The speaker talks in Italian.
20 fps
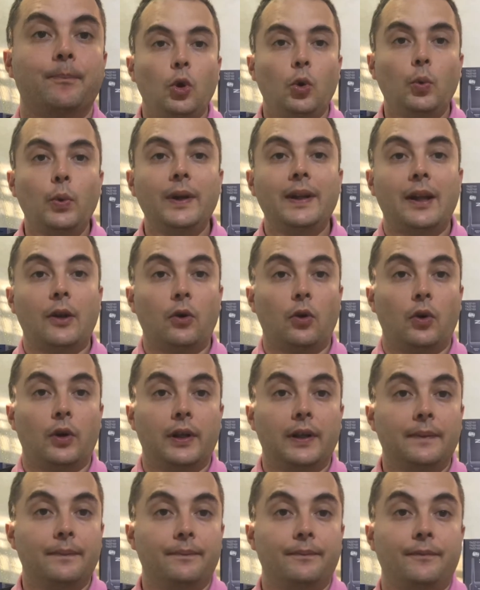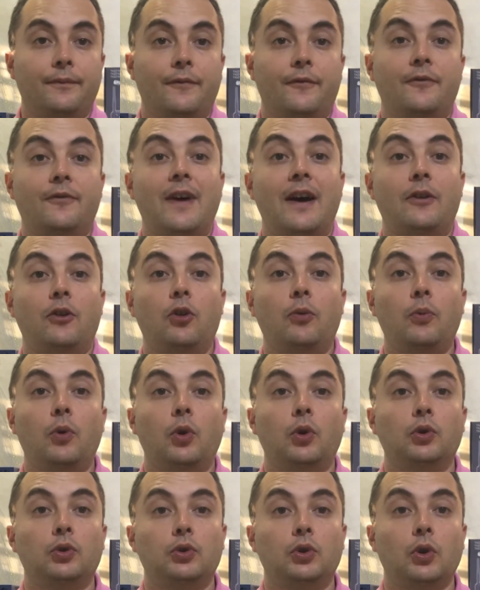Qui da noi vanno
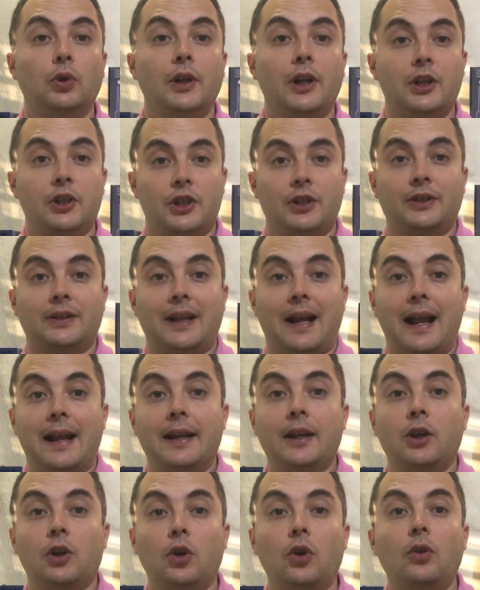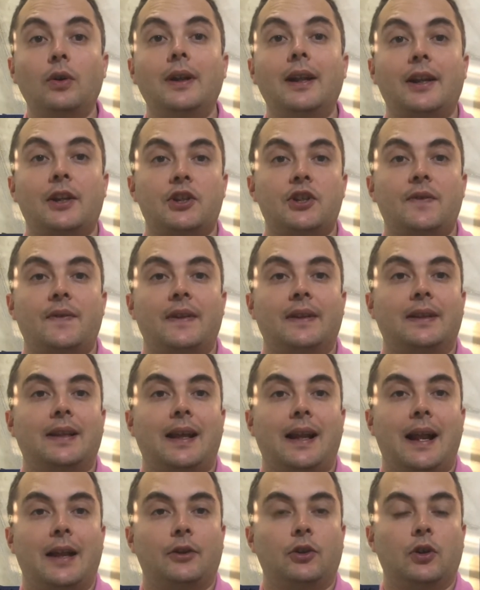molto le centrali con la ricevente
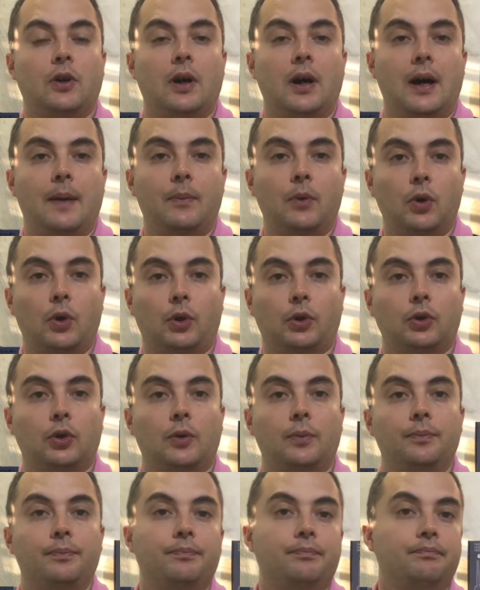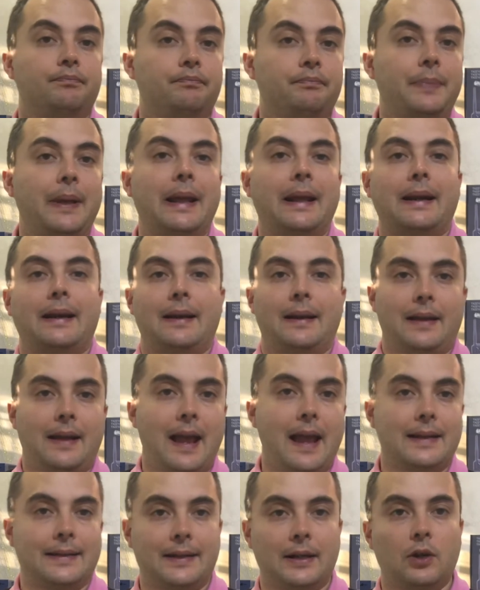radio a bordo per
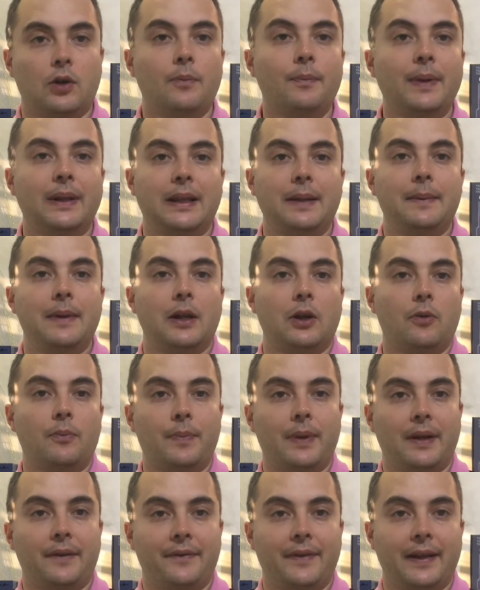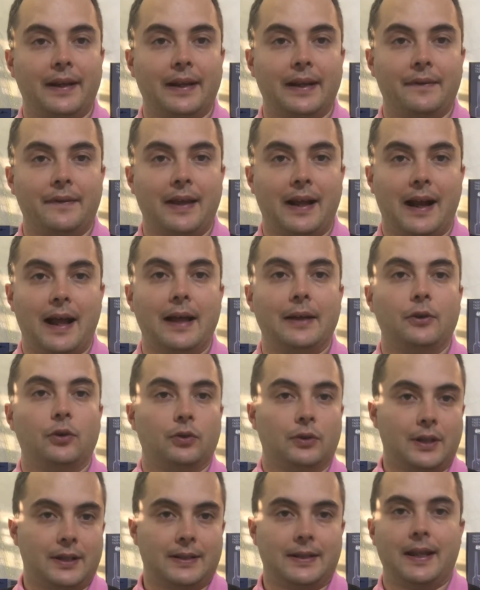essere compatibile con periferiche via radio,
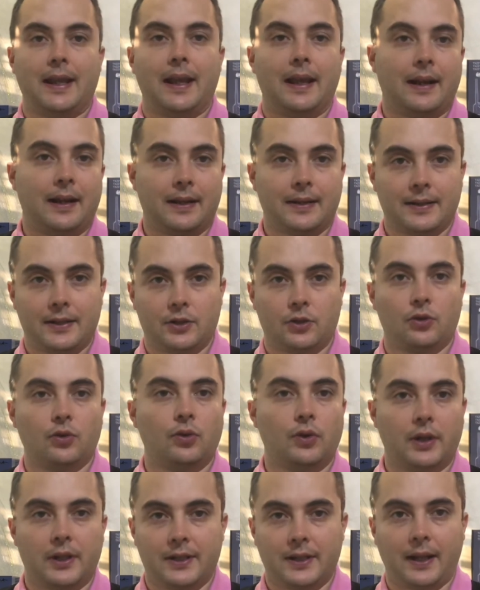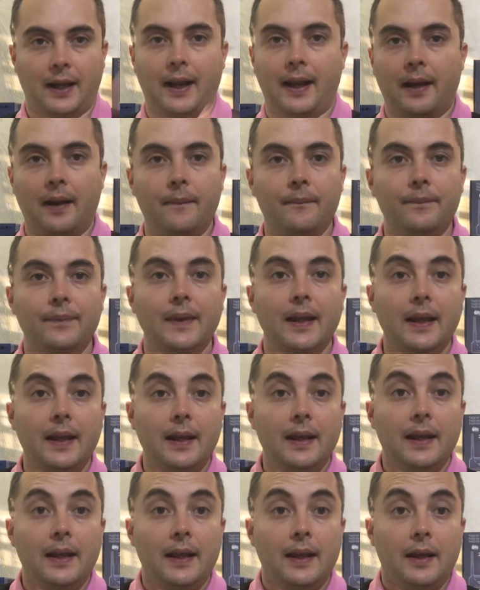tastiere, sensori, sirene.
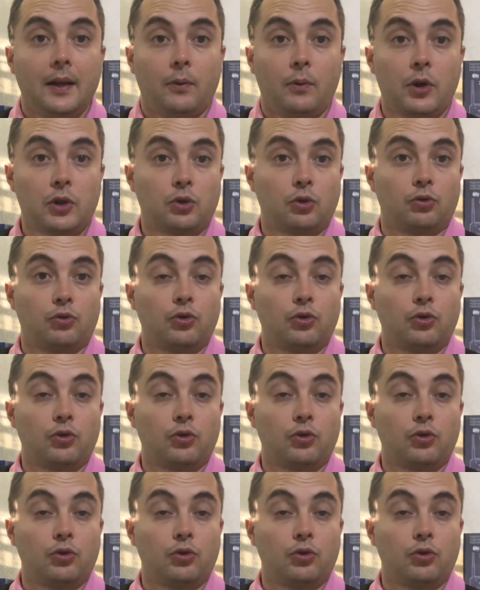Questo